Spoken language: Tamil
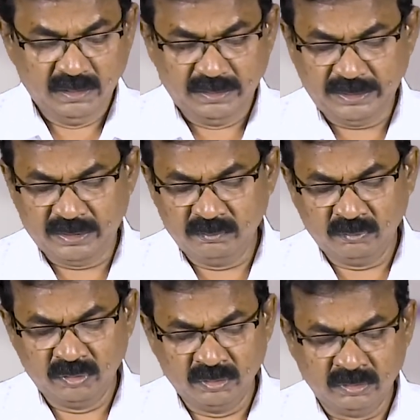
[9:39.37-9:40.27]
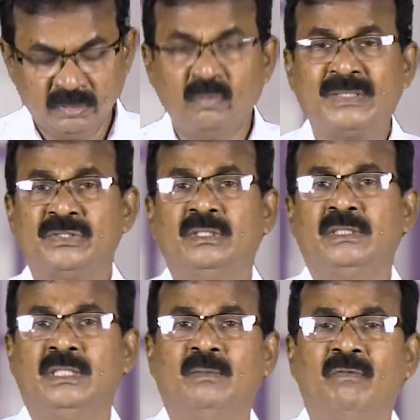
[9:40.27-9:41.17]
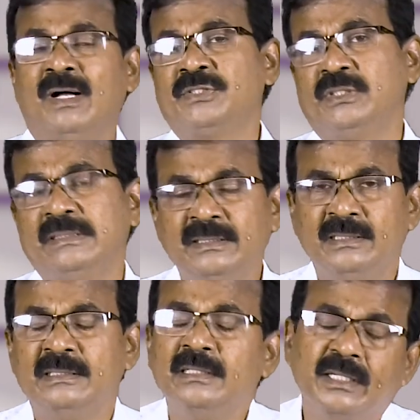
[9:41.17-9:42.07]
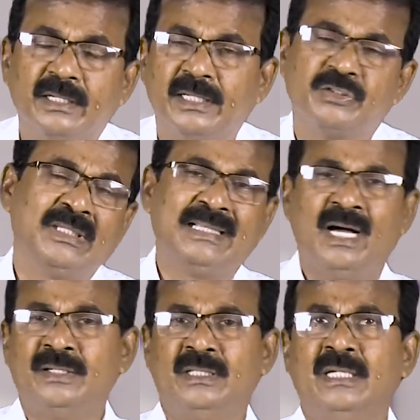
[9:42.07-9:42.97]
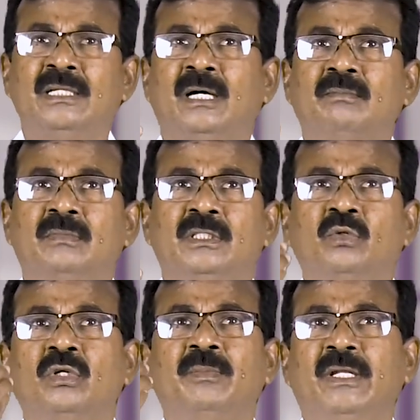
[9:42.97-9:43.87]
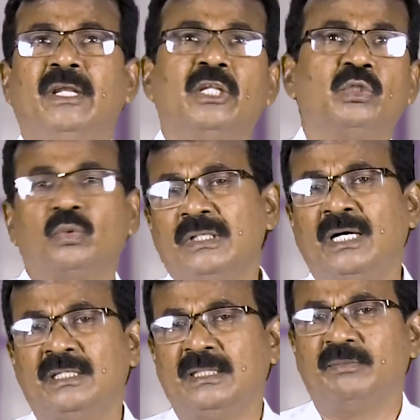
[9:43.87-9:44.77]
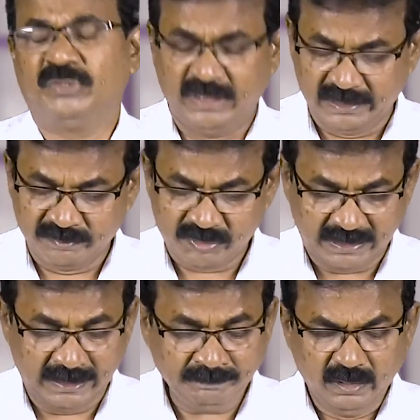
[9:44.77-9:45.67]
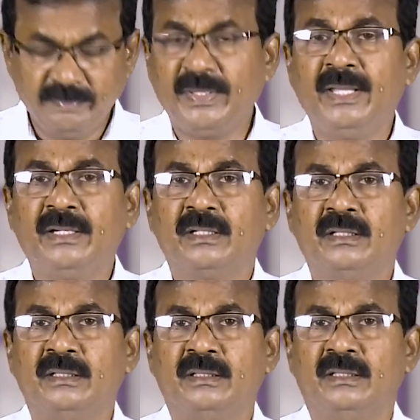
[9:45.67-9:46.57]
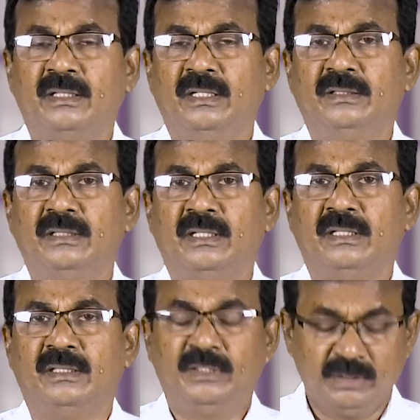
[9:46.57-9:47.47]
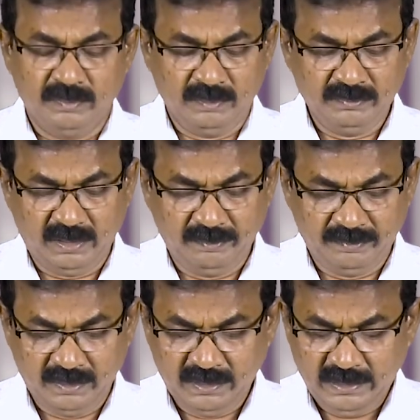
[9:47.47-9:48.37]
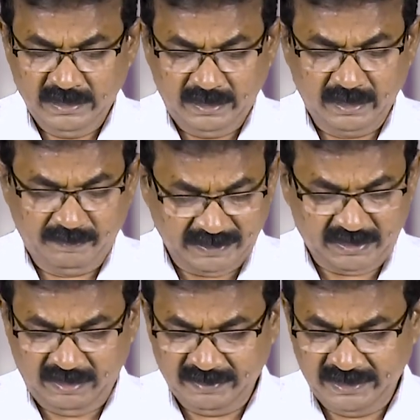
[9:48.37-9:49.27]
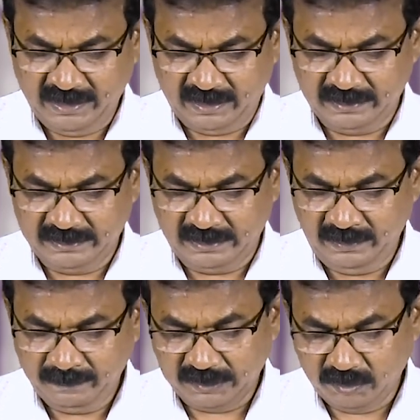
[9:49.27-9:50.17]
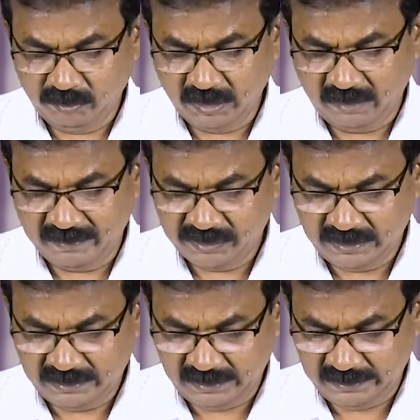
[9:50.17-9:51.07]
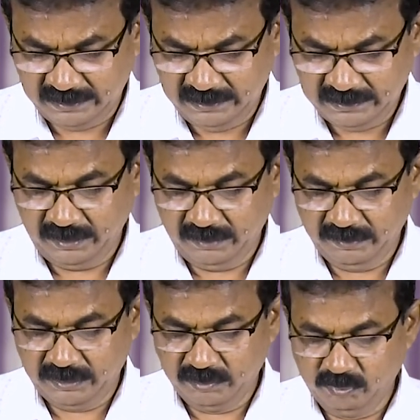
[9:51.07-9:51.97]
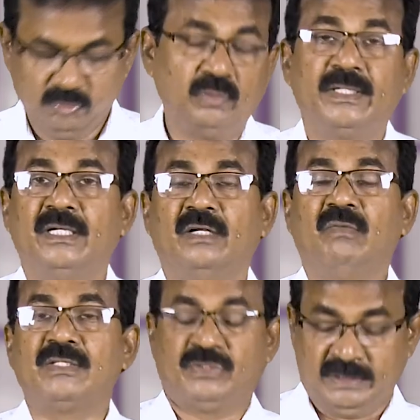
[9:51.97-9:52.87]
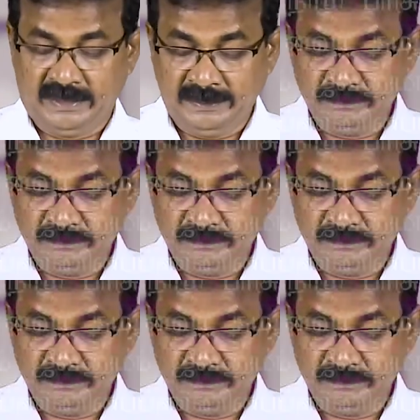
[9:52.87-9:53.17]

இன்றைக்கும் ஒரு வசனத்தை நம்ம வாசித்து இன்றைக்கு சில காரியங்களை நாம் இந்த குறிப்பிட்ட நேரத்துக்குள்ளாக நாம் தியானம் செய்யலாம் எப்ரேயருக்கு எழுதின நிருபம் பத்தாம் அதிகாரத்தில் பத்தொன்பதாம் வசனத்திலிருந்து இருபத்தி மூன்று வரை நான் வாசிக்கிறேன்